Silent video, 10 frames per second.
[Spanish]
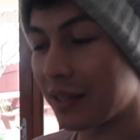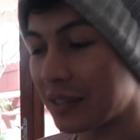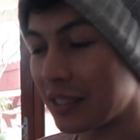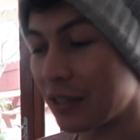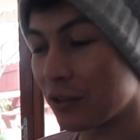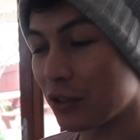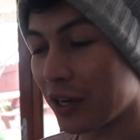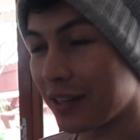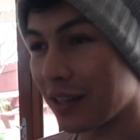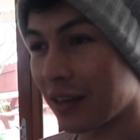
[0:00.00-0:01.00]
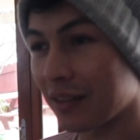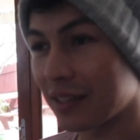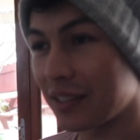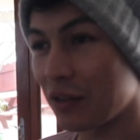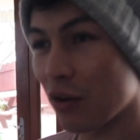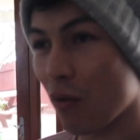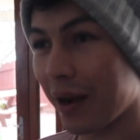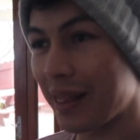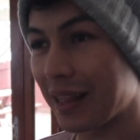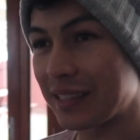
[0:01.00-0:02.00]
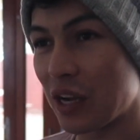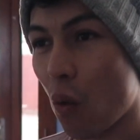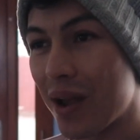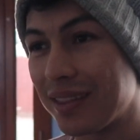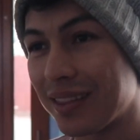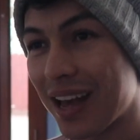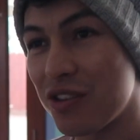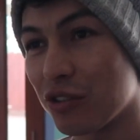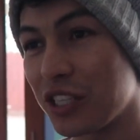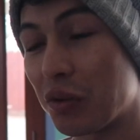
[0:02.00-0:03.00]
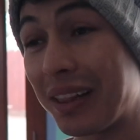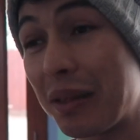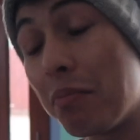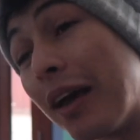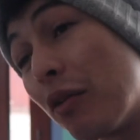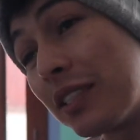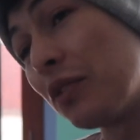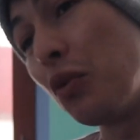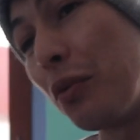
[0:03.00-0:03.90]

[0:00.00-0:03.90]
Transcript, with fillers: 25, 30, 35, 40, 50 años y no has limpiado esa